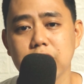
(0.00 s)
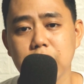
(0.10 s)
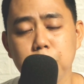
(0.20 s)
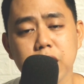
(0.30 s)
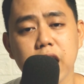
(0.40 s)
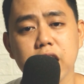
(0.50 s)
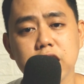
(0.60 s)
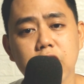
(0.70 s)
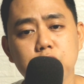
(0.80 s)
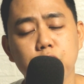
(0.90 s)
Kasama na
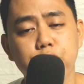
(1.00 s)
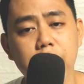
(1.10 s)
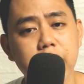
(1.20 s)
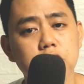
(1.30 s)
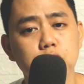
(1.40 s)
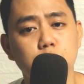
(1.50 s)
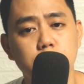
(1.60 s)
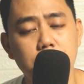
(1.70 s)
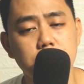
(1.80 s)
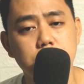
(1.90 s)
rin dyan yung fire
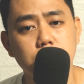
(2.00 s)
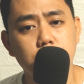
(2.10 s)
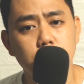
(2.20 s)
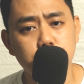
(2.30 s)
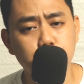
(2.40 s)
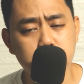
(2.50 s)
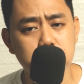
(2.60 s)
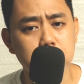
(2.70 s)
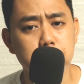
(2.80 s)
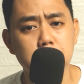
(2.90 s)
insurance. Of
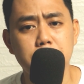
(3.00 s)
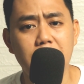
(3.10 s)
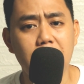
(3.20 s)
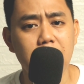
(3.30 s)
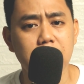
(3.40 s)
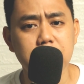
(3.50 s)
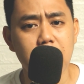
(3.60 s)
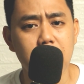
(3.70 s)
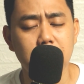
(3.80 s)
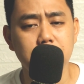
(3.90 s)
course, hindi mo naman
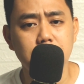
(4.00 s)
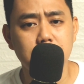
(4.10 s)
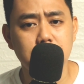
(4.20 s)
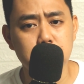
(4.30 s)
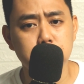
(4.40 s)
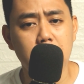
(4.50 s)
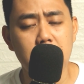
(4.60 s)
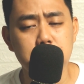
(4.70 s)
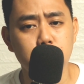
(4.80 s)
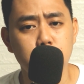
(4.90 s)
hahayaan na yung
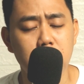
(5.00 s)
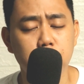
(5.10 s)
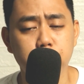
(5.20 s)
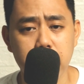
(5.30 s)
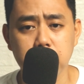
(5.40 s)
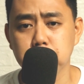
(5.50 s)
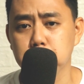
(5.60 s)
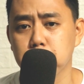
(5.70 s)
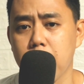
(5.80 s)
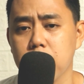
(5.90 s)
bahay mo walang fire
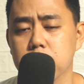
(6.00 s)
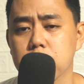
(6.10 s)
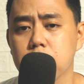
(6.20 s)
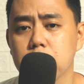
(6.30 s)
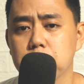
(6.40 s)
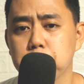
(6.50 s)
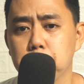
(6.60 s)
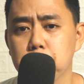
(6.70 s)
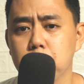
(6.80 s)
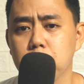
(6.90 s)
insurance. So,
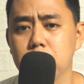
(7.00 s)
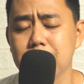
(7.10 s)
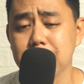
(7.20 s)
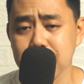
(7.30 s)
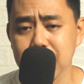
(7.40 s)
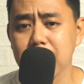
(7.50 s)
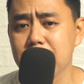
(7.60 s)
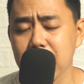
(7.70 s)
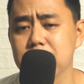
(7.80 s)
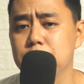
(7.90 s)
isa,
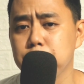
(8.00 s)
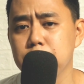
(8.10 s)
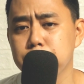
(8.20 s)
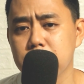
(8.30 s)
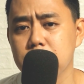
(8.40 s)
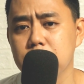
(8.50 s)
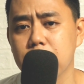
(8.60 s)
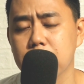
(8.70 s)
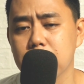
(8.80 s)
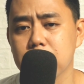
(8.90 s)
dagdag isipin pa rin
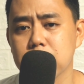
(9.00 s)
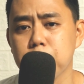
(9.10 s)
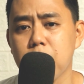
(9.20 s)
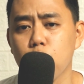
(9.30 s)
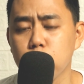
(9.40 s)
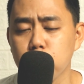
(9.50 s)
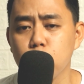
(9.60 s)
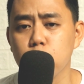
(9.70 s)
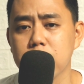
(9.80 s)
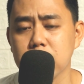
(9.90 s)
yan sa mga
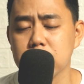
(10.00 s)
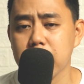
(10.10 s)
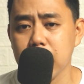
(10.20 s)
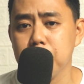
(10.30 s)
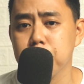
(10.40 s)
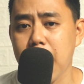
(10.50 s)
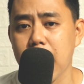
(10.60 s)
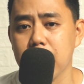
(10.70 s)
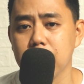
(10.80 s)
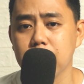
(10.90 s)
kumukuha ng sariling
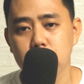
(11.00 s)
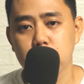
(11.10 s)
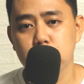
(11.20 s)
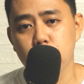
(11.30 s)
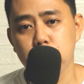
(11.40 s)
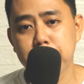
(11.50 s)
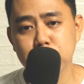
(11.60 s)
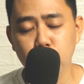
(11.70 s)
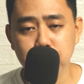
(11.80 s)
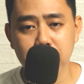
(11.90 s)
bahay. So,
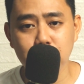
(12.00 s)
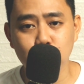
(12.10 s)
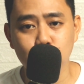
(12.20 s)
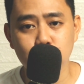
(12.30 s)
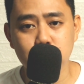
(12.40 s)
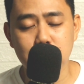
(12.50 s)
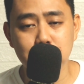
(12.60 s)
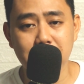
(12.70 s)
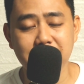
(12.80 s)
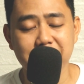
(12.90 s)
pasok pa rin to sa
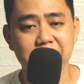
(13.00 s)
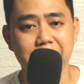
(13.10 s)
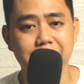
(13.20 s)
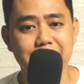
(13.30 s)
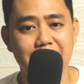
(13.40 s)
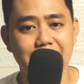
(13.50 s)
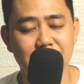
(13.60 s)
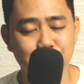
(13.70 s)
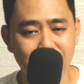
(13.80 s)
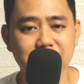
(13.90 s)
mga nagre-renta.
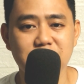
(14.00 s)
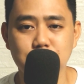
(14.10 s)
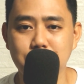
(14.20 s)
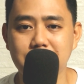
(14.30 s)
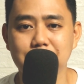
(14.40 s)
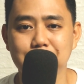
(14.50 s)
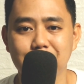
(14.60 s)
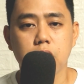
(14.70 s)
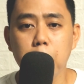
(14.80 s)
Advantage pa rin to.